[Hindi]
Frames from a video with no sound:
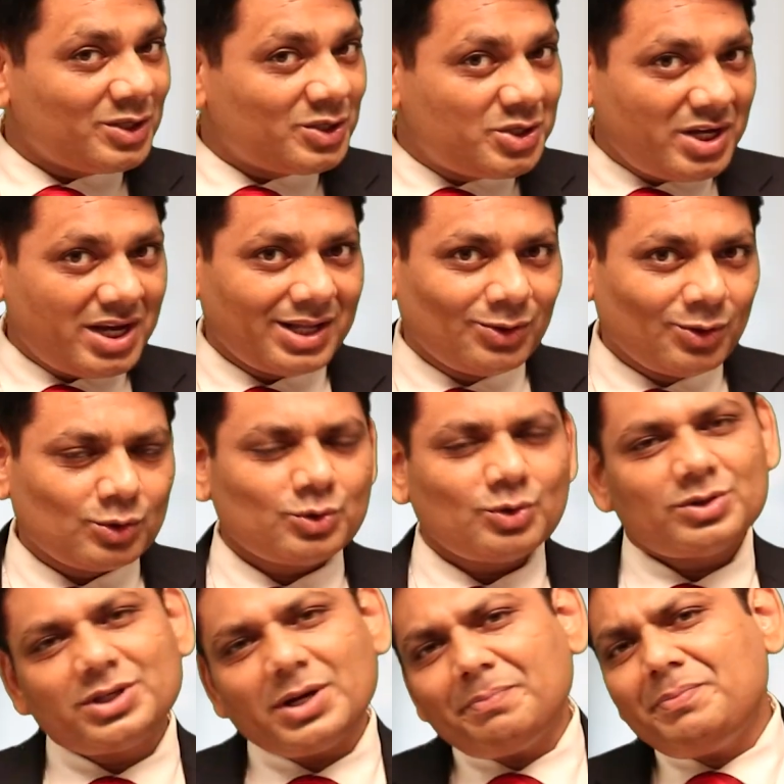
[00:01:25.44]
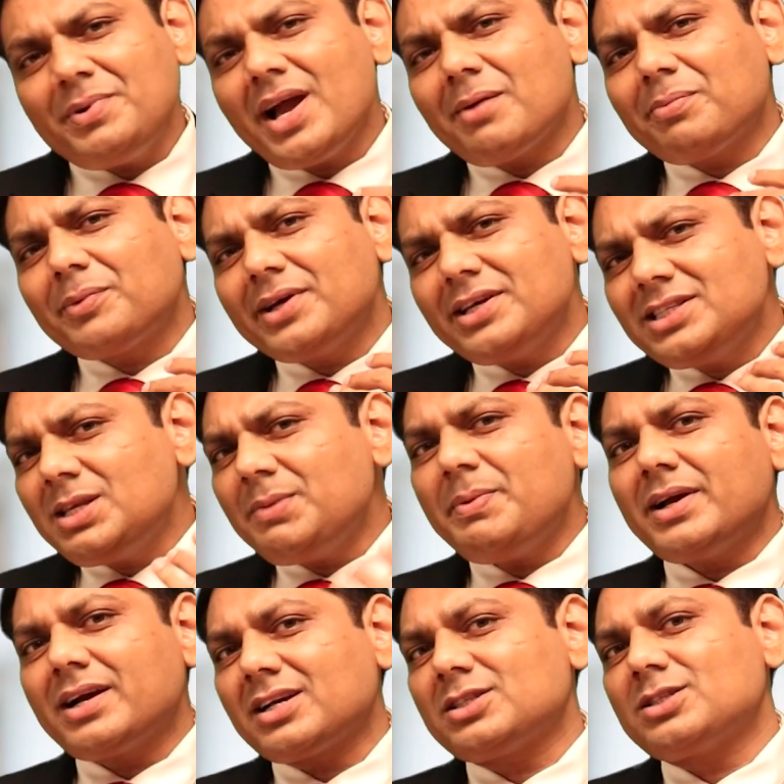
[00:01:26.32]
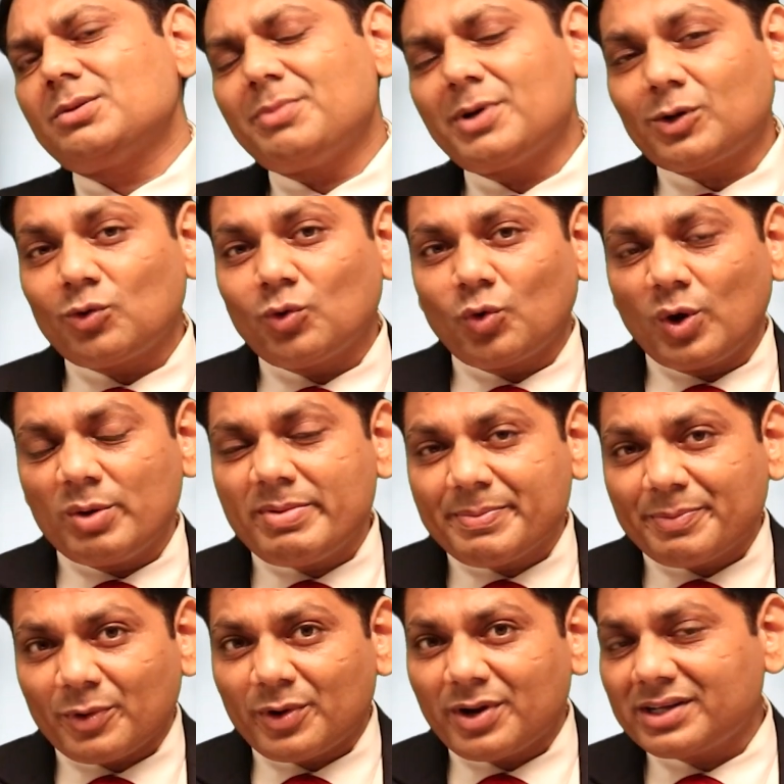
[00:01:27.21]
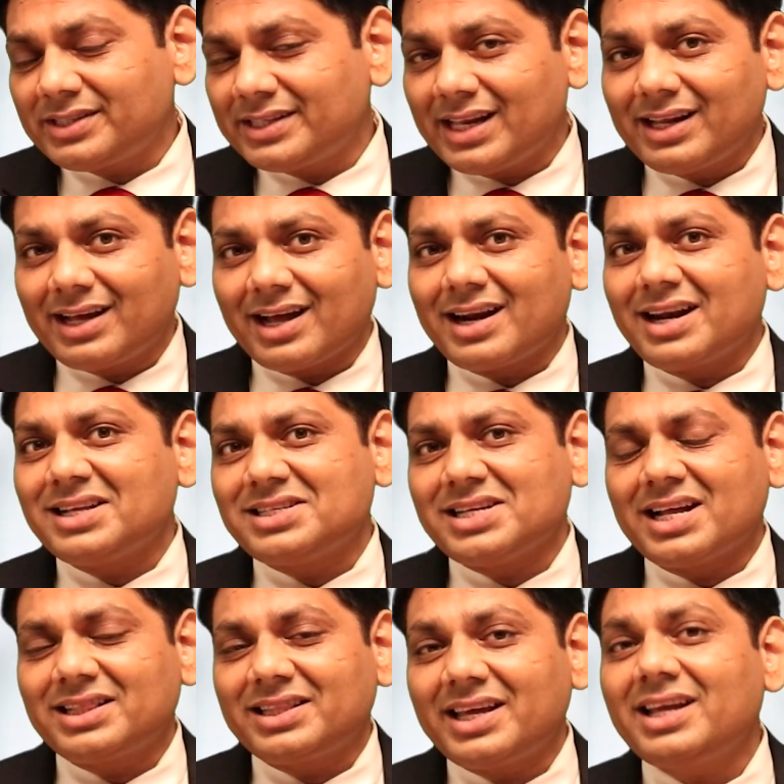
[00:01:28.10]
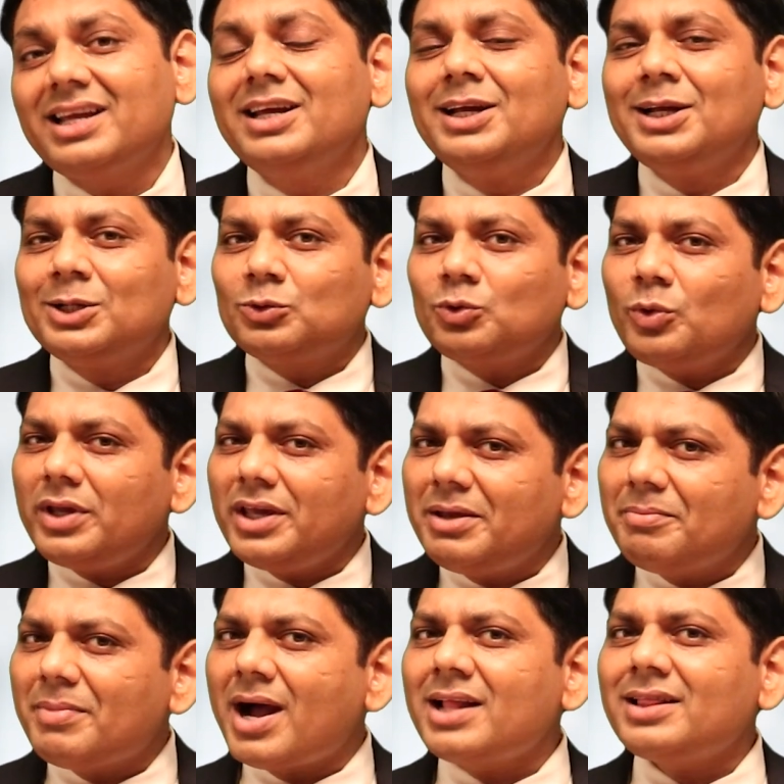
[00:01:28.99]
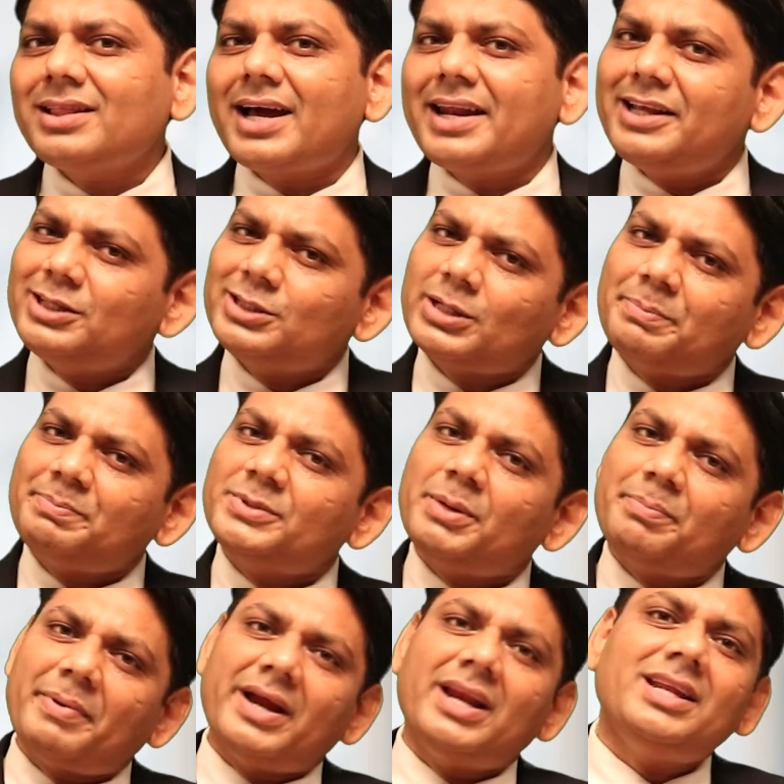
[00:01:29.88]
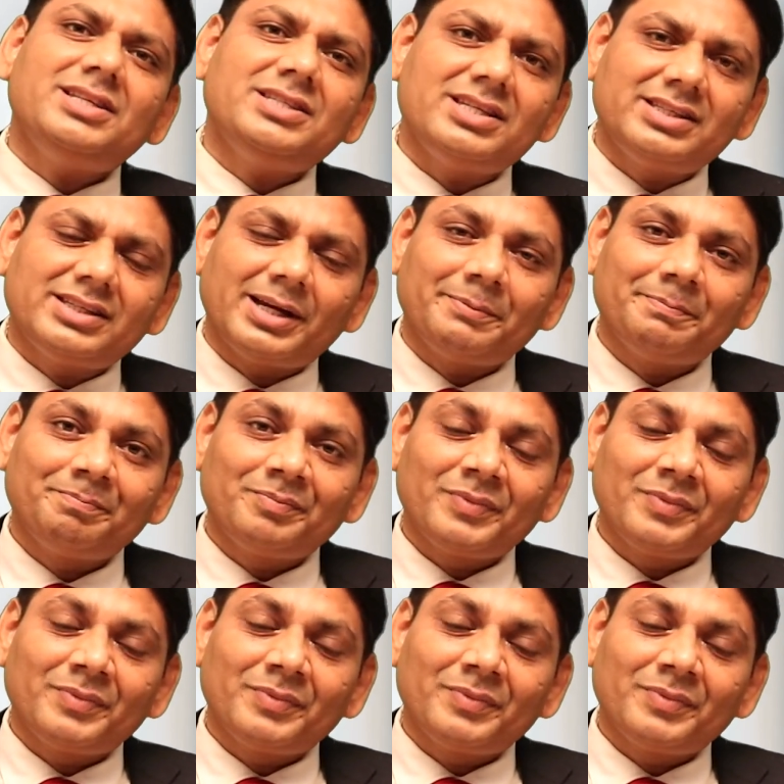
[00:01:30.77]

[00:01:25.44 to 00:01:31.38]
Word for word: जी हाँ दोस्तों जब भी आप किसी भी कस्टमर को कोई भी प्रोडक्ट सेल करना चाहते हैं तो ईमानदारी सबसे पहली चीज है